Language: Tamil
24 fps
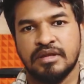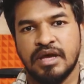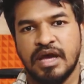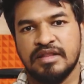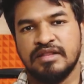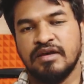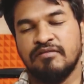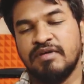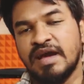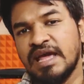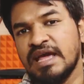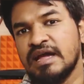
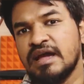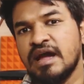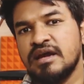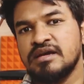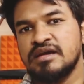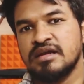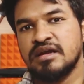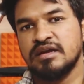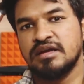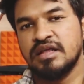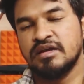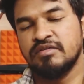அந்த
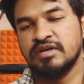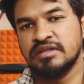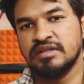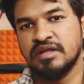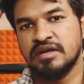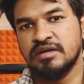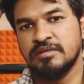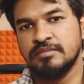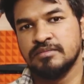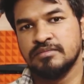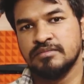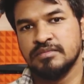வயக்காட்டுக்கிட்ட வந்த
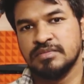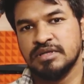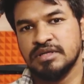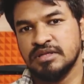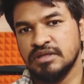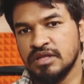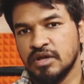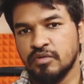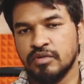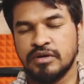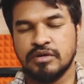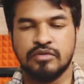
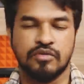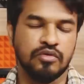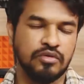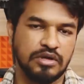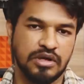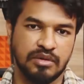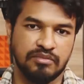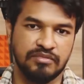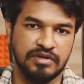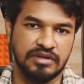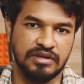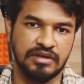இந்த ஒரு
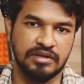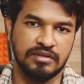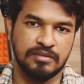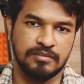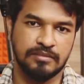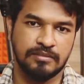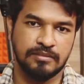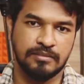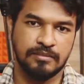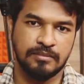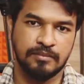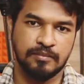கூட்டம் வந்து
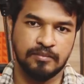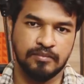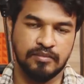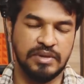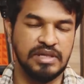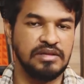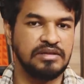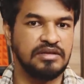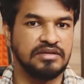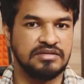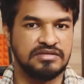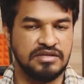
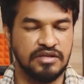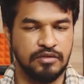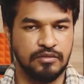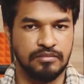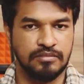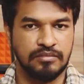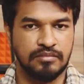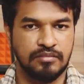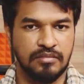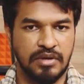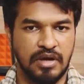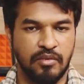பில்கிஸையும்
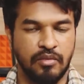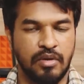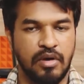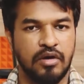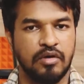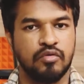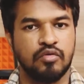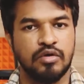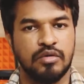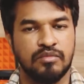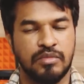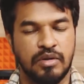அவங்களோட
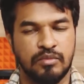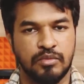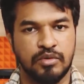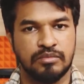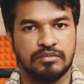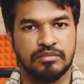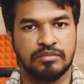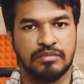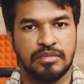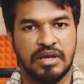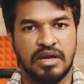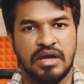குடும்பமும்
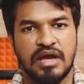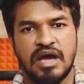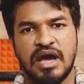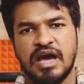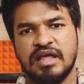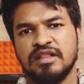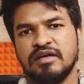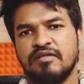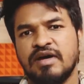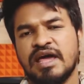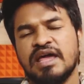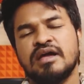
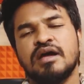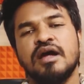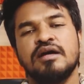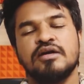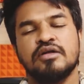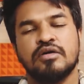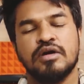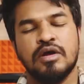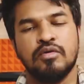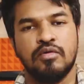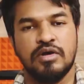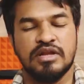அந்த
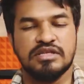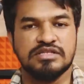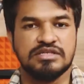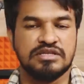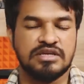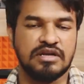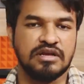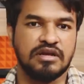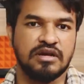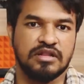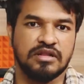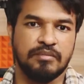வயக்காட்டுக்குள்ளே
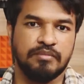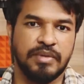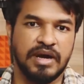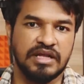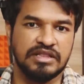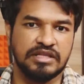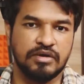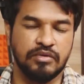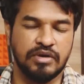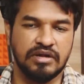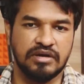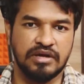ஒழிஞ்சிட்டு இருக்கிறத
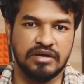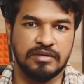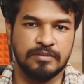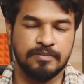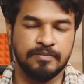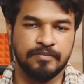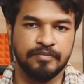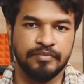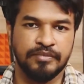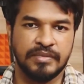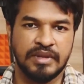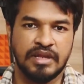பார்த்த உடனே
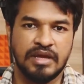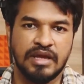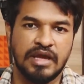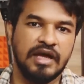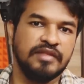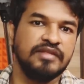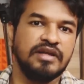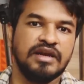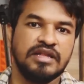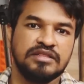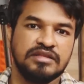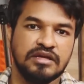
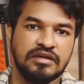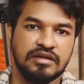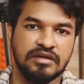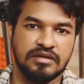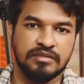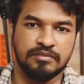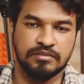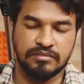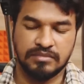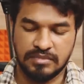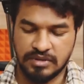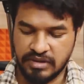அந்த இடத்துக்கு
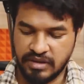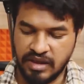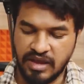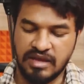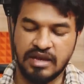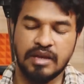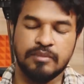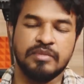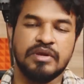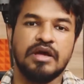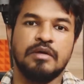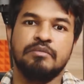
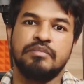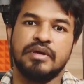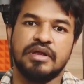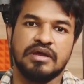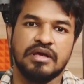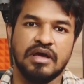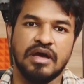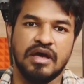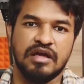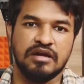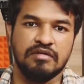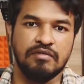கையில்
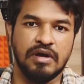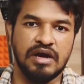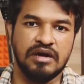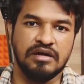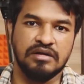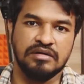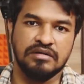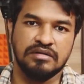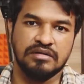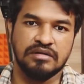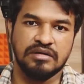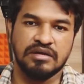மிகப்பெரிய அருவாள்
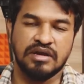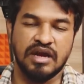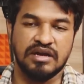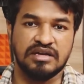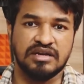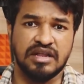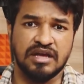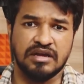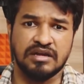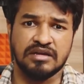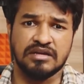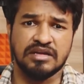
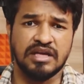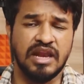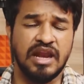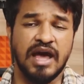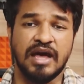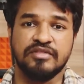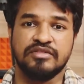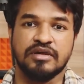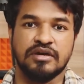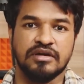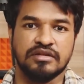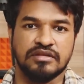கட்டை
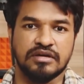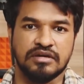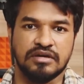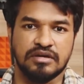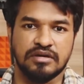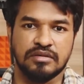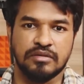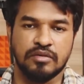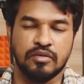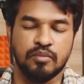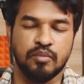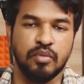எல்லாத்தையும் எடுத்துகிட்டு
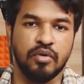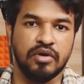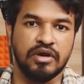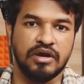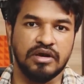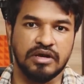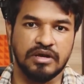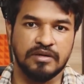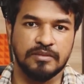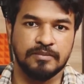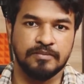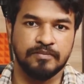
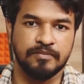போகிறாங்க